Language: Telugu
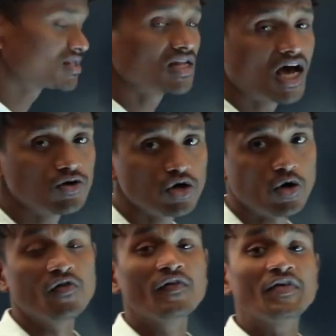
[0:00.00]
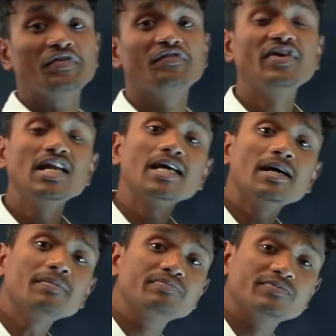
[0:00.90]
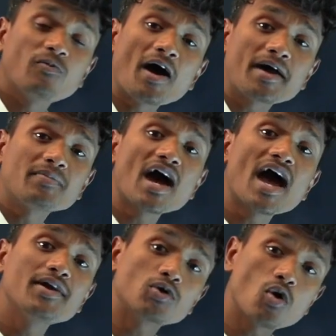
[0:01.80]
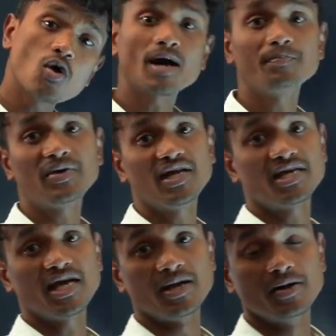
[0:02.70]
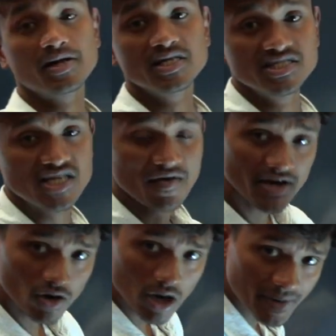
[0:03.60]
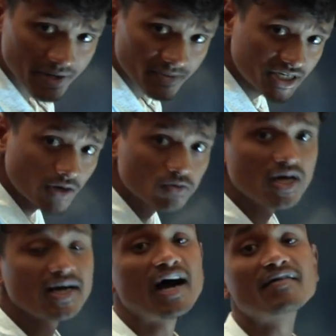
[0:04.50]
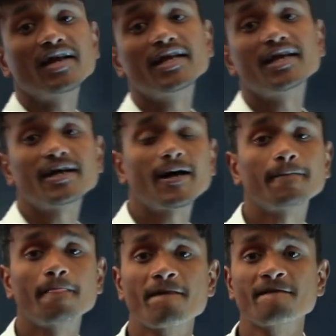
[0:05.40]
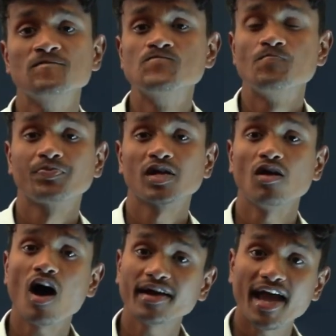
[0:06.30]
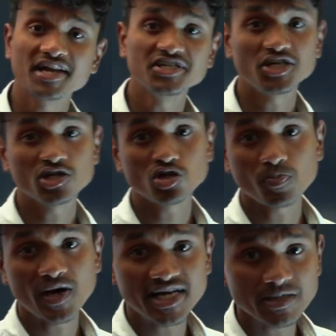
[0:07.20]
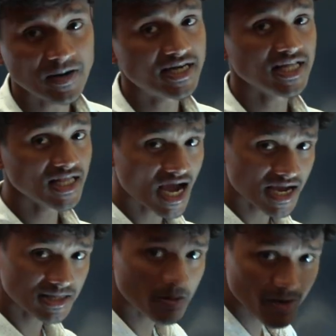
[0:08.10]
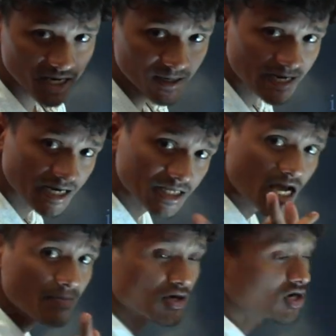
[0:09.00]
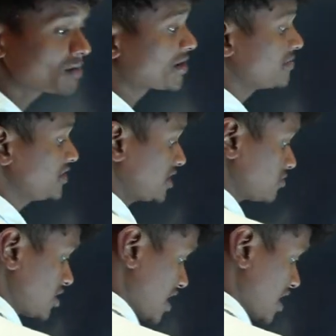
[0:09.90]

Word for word: పద్నాలుగులో విలియం ఫార్మా అండ్ కో కంపెనీకి ఎవరి యొక్క పర్మిషన్ కూడా కావాలి ఇంకా లార్డ్ హెన్స్టింగ్తో పాటు అది పెట్టింది హైదరాబాద్ అంటే నిజాం యొక్క పర్మిషన్